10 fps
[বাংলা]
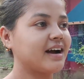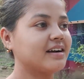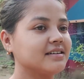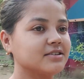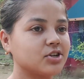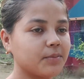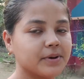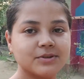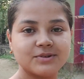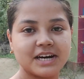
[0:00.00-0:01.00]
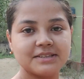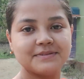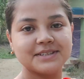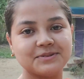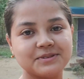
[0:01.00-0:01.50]
আর সব কিছু
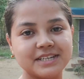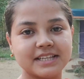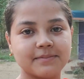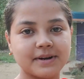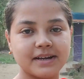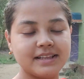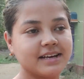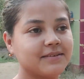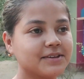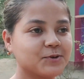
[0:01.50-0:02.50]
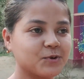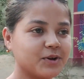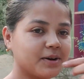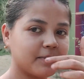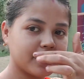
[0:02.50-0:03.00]
কাজবাজ গুছিয়ে তারপরে এইদিকে আমাদের
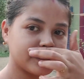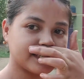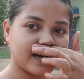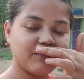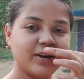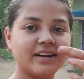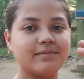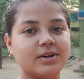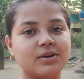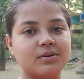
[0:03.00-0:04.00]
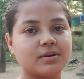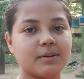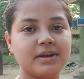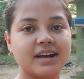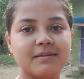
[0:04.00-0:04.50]
সোনা বাবাকে সামলে টামলে
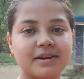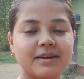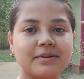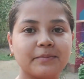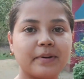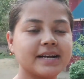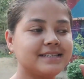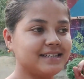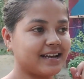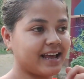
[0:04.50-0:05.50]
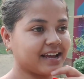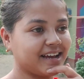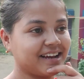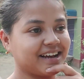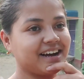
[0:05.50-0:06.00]
আমি আর মানে পারছি না
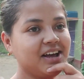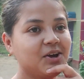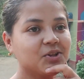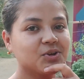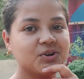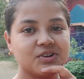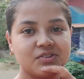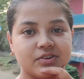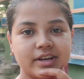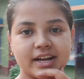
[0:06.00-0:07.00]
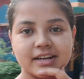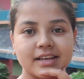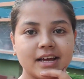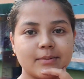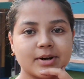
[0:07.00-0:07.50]
একা একা তো ওর জন্যই আর
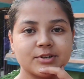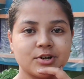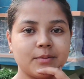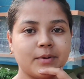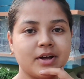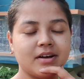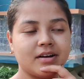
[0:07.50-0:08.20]
কি আমার সব